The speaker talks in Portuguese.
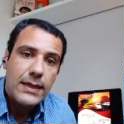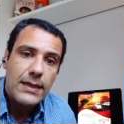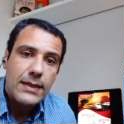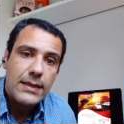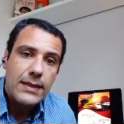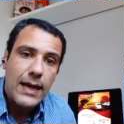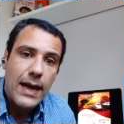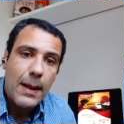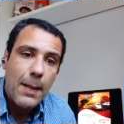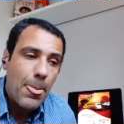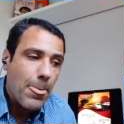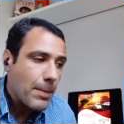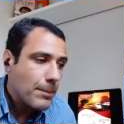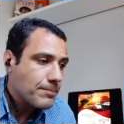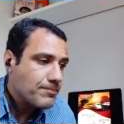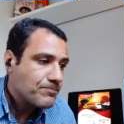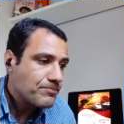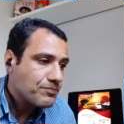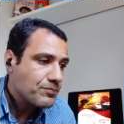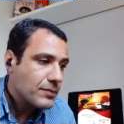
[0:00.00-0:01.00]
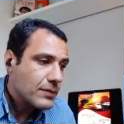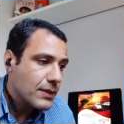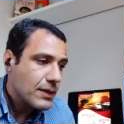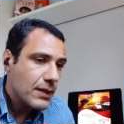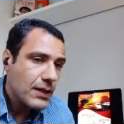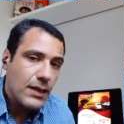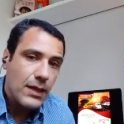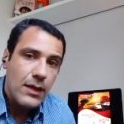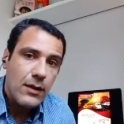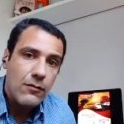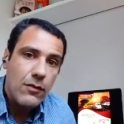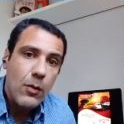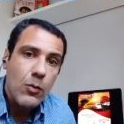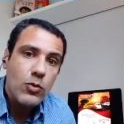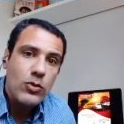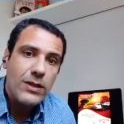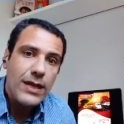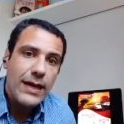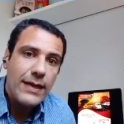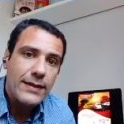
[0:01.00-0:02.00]
tá?
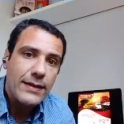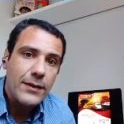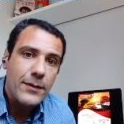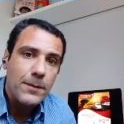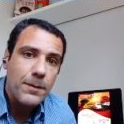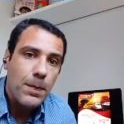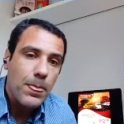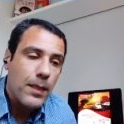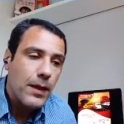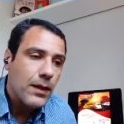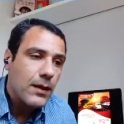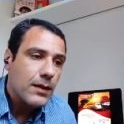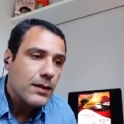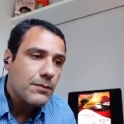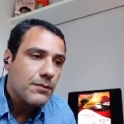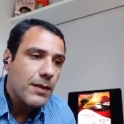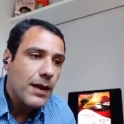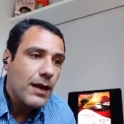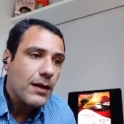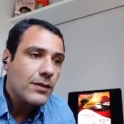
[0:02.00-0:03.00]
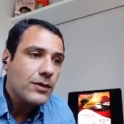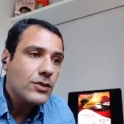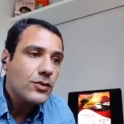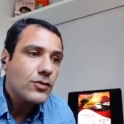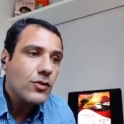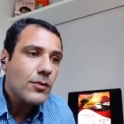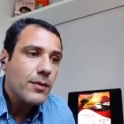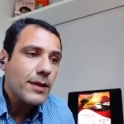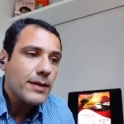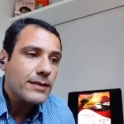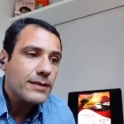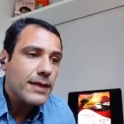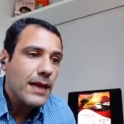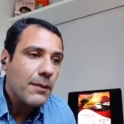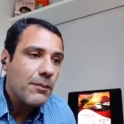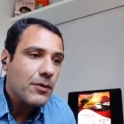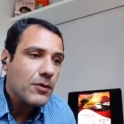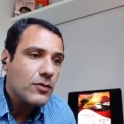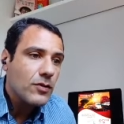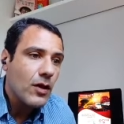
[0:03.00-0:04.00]
Vamos lá então. Para a gente
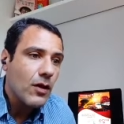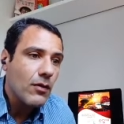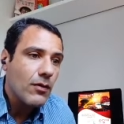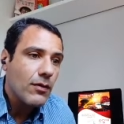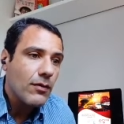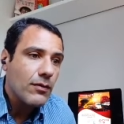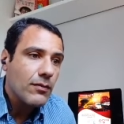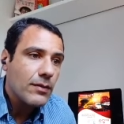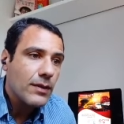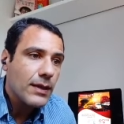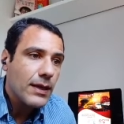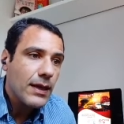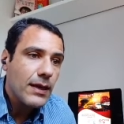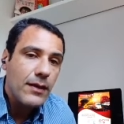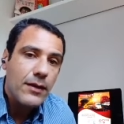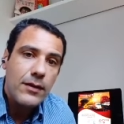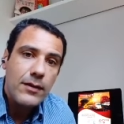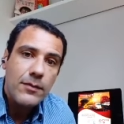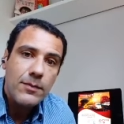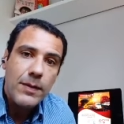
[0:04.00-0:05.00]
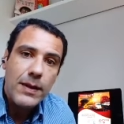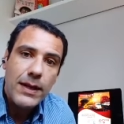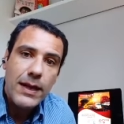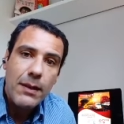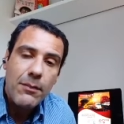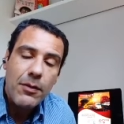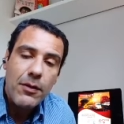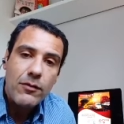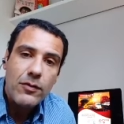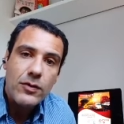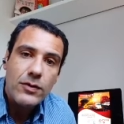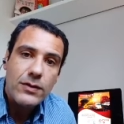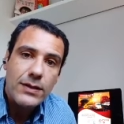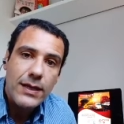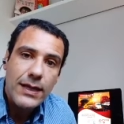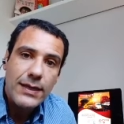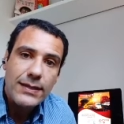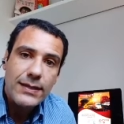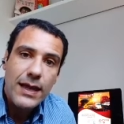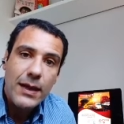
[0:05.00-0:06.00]
começar, pessoal, eu queria explicar para
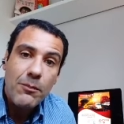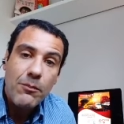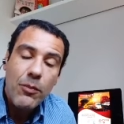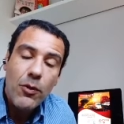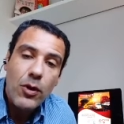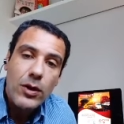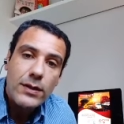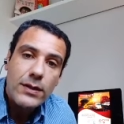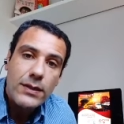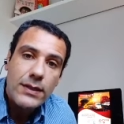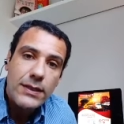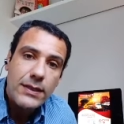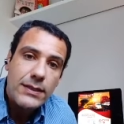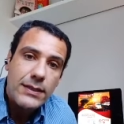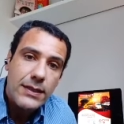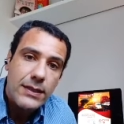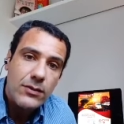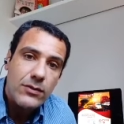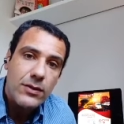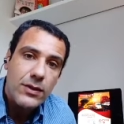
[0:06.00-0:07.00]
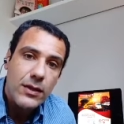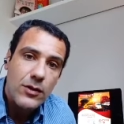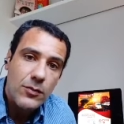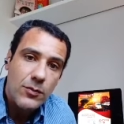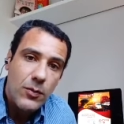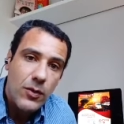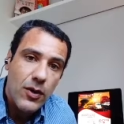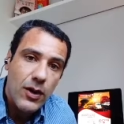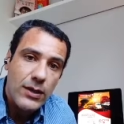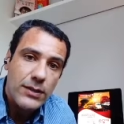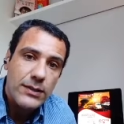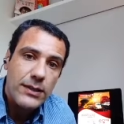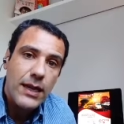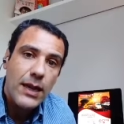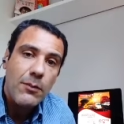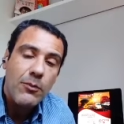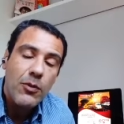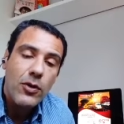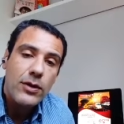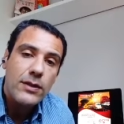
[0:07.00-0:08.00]
vocês a importância do transporte e a
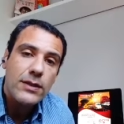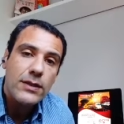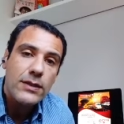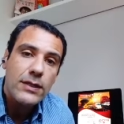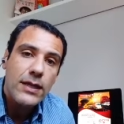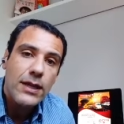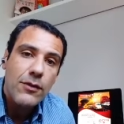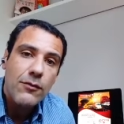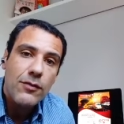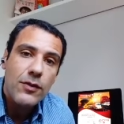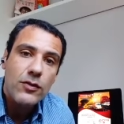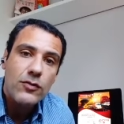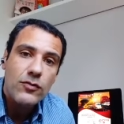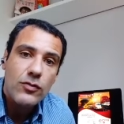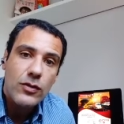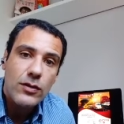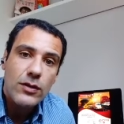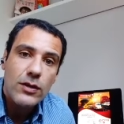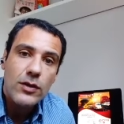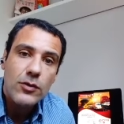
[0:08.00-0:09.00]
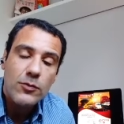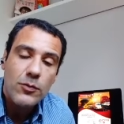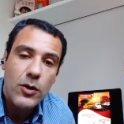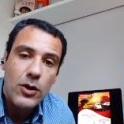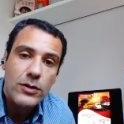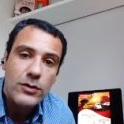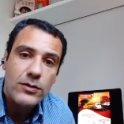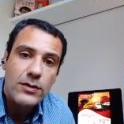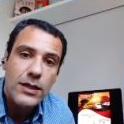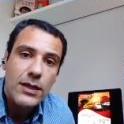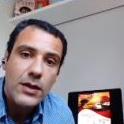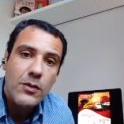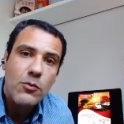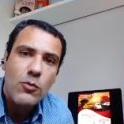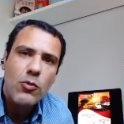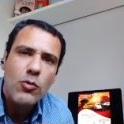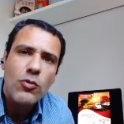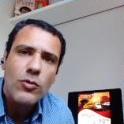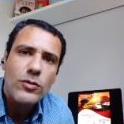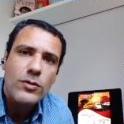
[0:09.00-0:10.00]
importância da infraestrutura de transporte. Eu sei que
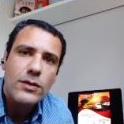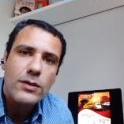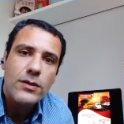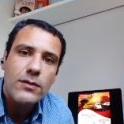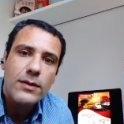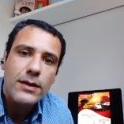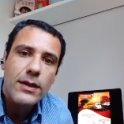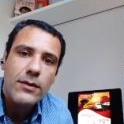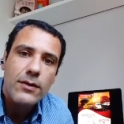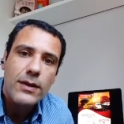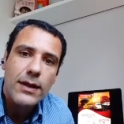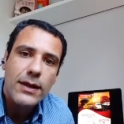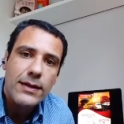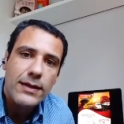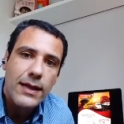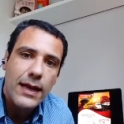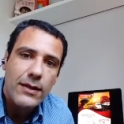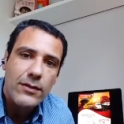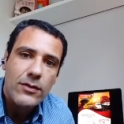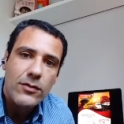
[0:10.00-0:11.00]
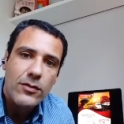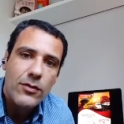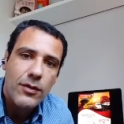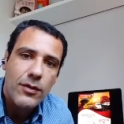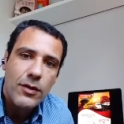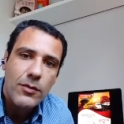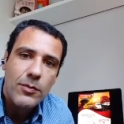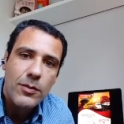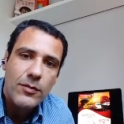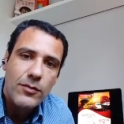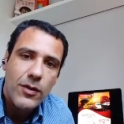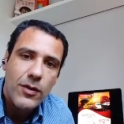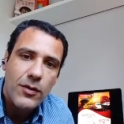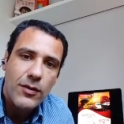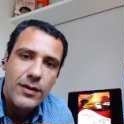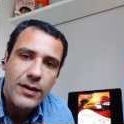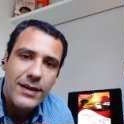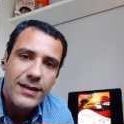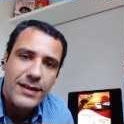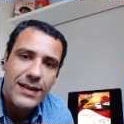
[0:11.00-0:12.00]
muitos que estão aqui conectados, eu estou vendo o pessoal
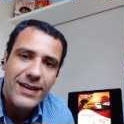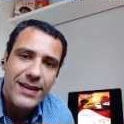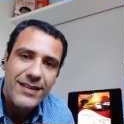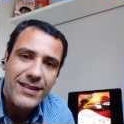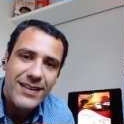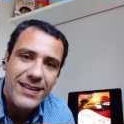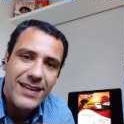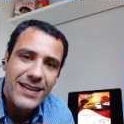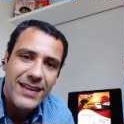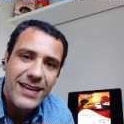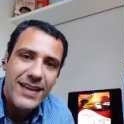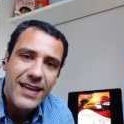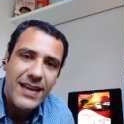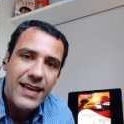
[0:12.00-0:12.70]
conectado aqui,